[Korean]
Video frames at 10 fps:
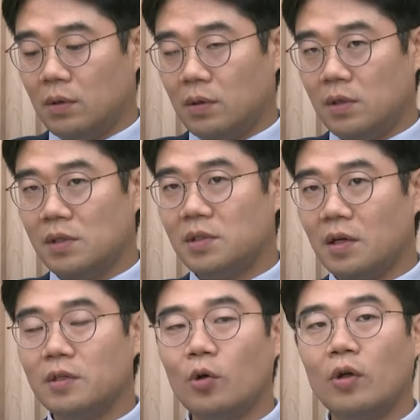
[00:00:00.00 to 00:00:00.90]
실제
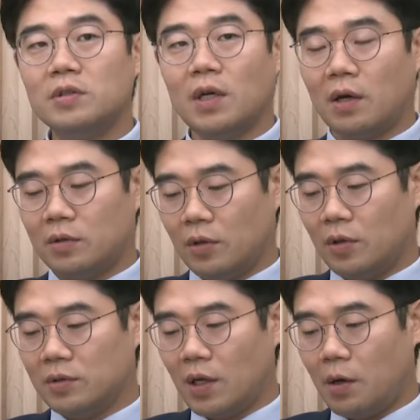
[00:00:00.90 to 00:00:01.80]
의료 현장에서
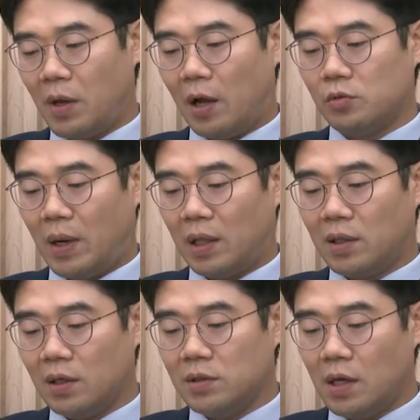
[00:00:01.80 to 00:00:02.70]
이런 사람이 아주
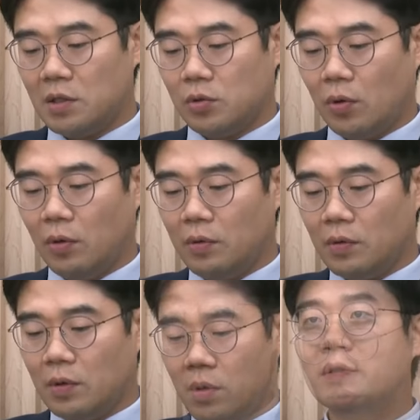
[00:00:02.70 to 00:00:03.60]
많다는 얘기죠.
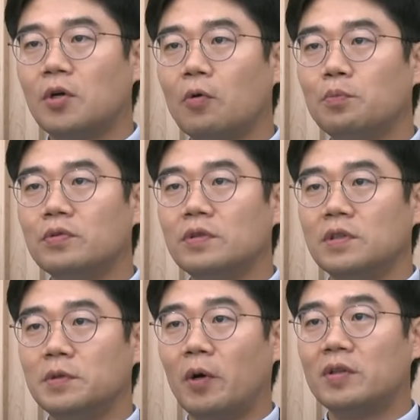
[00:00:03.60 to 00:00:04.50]
정부는
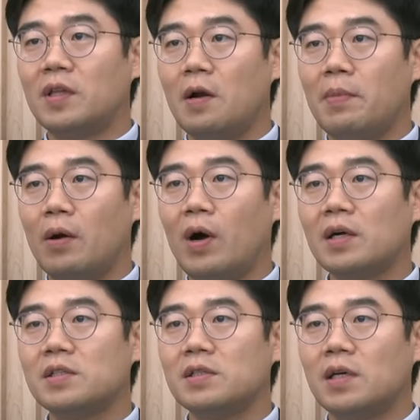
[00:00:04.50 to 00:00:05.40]
이번 달 말
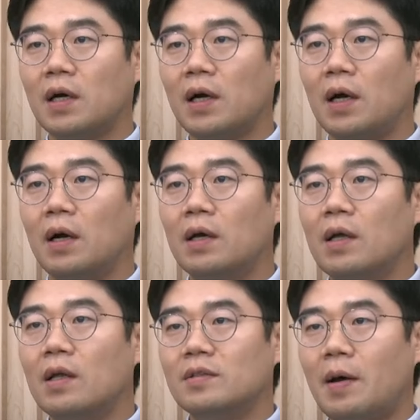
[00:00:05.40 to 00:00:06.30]
확진자가
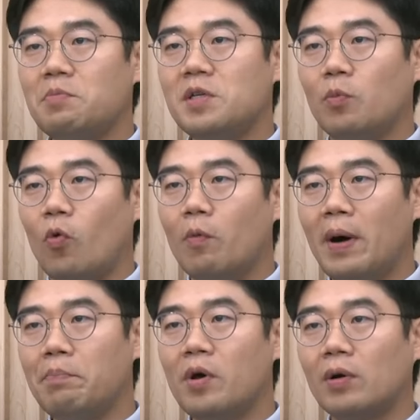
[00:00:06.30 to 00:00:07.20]

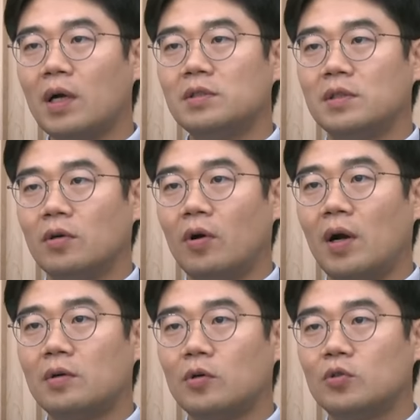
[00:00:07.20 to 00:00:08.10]
35만 명까지
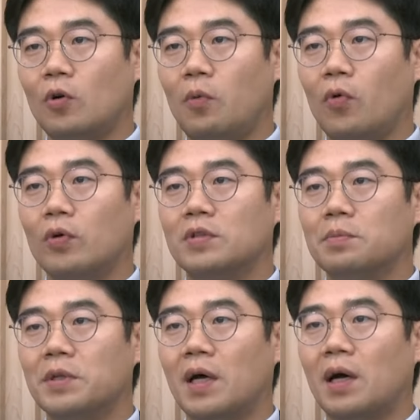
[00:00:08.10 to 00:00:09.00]
늘어날 것으로 보고
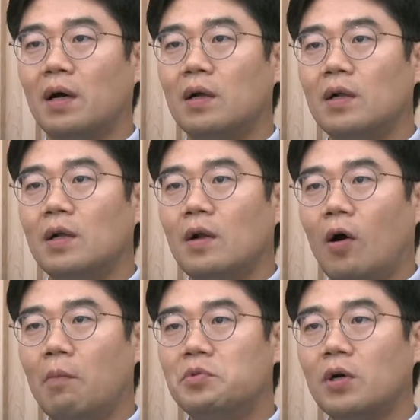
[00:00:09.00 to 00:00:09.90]
있습니다.
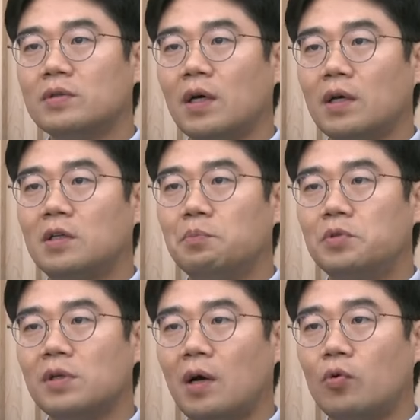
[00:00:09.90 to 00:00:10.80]
엄청나게
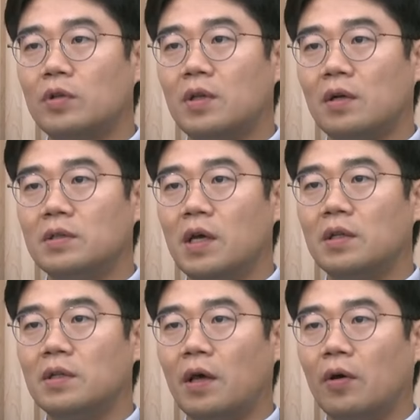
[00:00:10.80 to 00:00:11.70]
급증하고 있다는
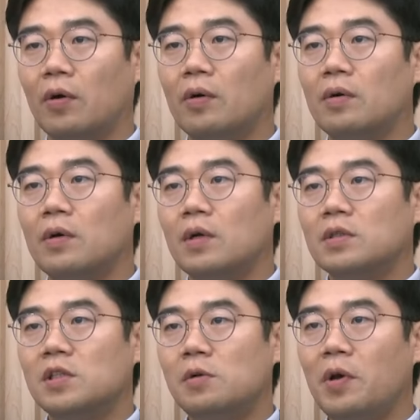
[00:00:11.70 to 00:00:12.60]
얘긴데요.
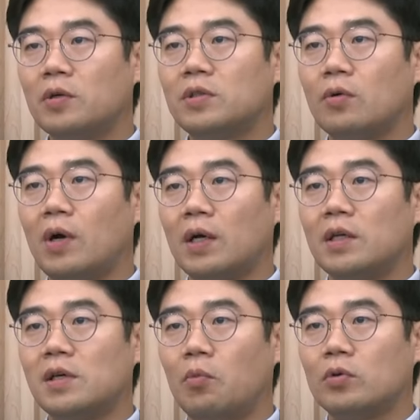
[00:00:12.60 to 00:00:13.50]
질병청
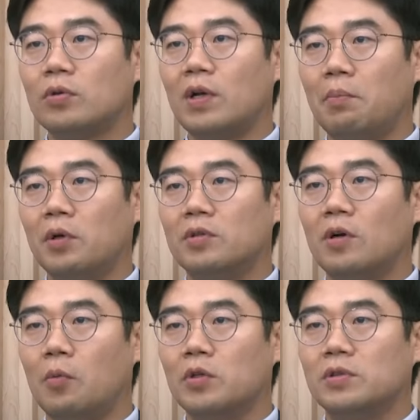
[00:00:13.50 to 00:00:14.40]
관계자 목소리 한번
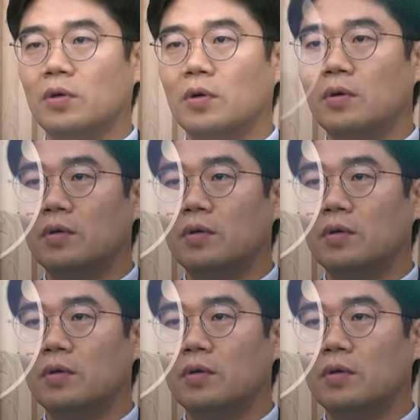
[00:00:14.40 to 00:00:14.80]
들어보시죠.